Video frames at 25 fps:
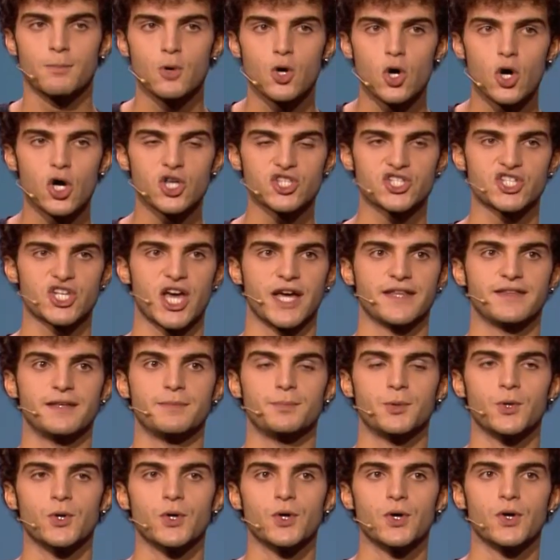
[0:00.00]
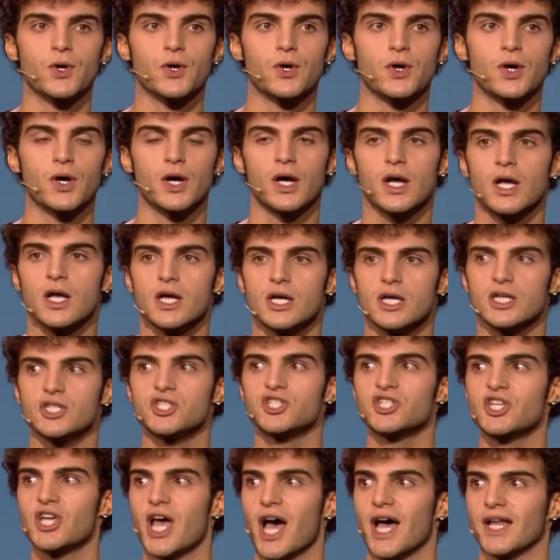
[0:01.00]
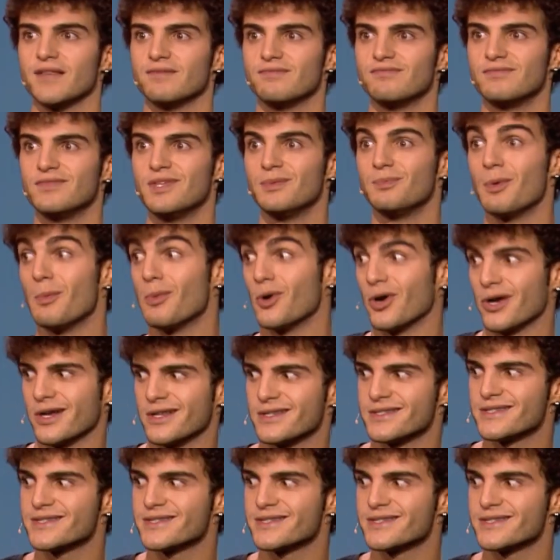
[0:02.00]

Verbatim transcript: boh, cioè, tipo... Cioè, tipo, boh, nel